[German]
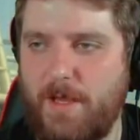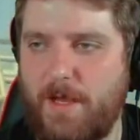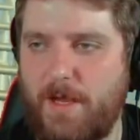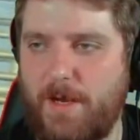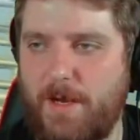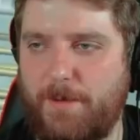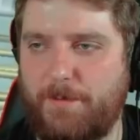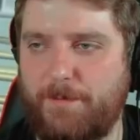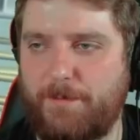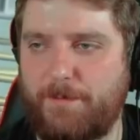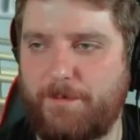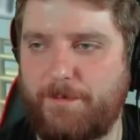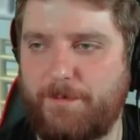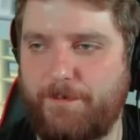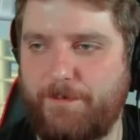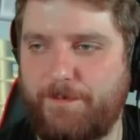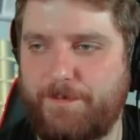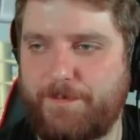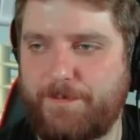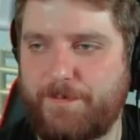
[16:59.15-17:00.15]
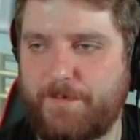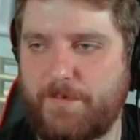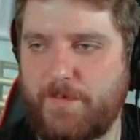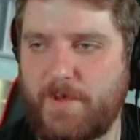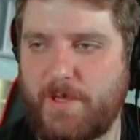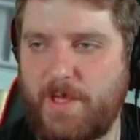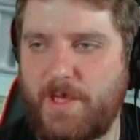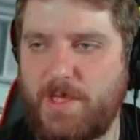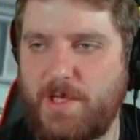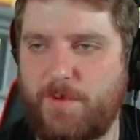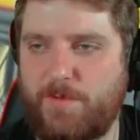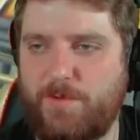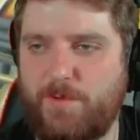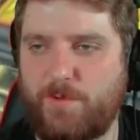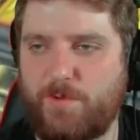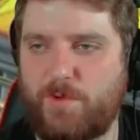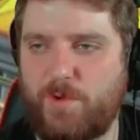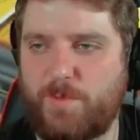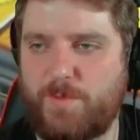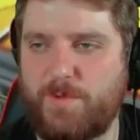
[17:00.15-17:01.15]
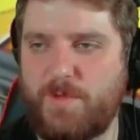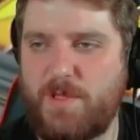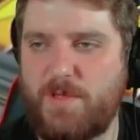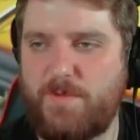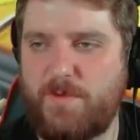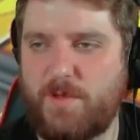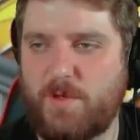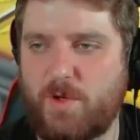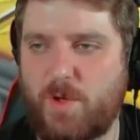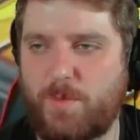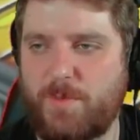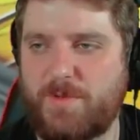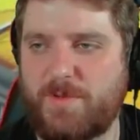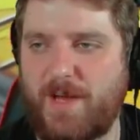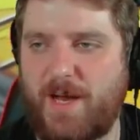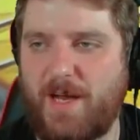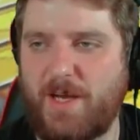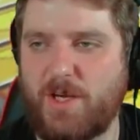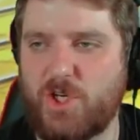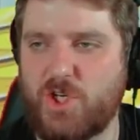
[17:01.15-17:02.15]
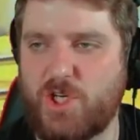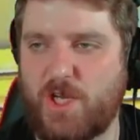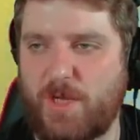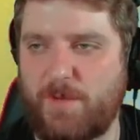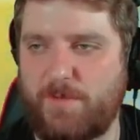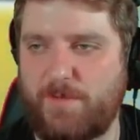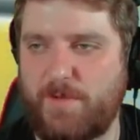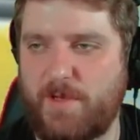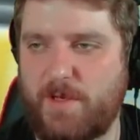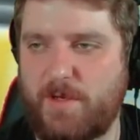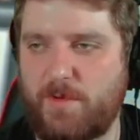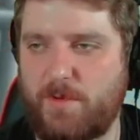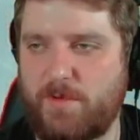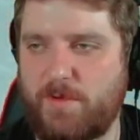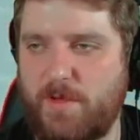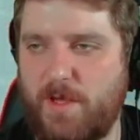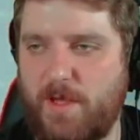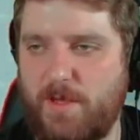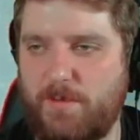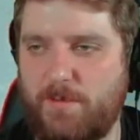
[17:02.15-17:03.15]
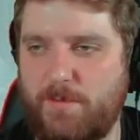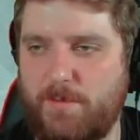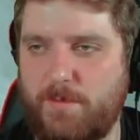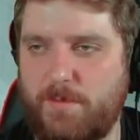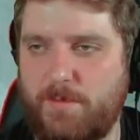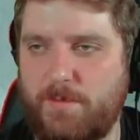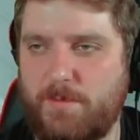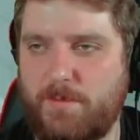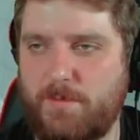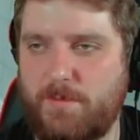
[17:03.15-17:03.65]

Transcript: Ähm, ich auf YouTube nie wieder Kommentare schreiben werde unter einem